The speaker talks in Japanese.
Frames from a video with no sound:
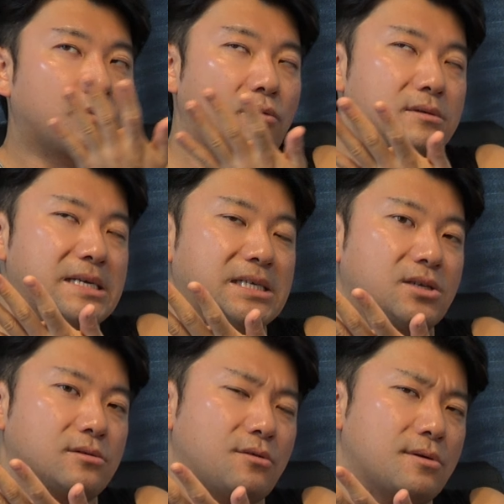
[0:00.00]

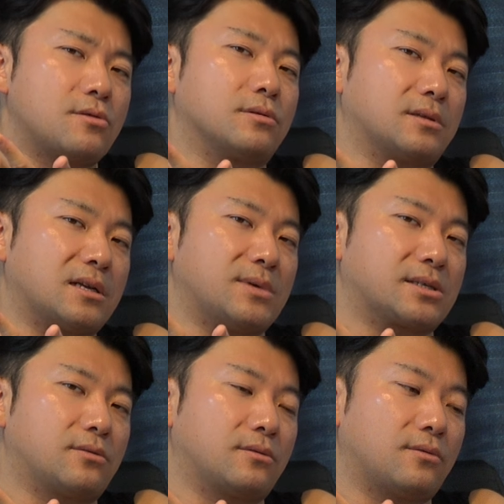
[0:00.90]
ドニエストル共和国ってありま
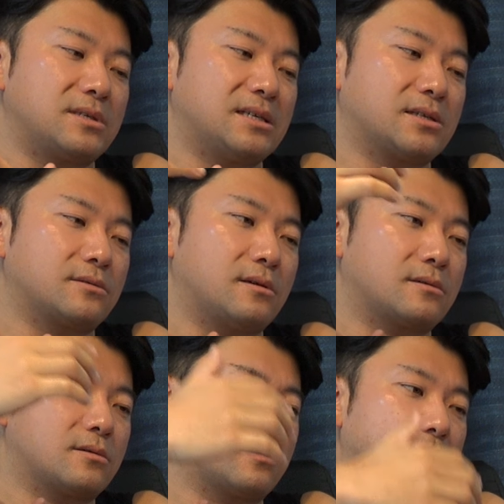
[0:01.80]
す。このドニエストル
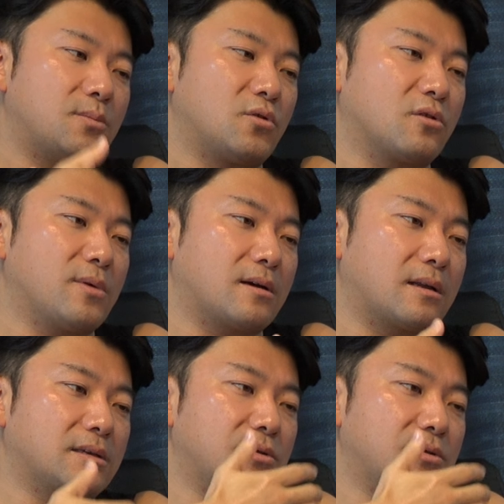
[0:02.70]
共和国ってモルドバからね、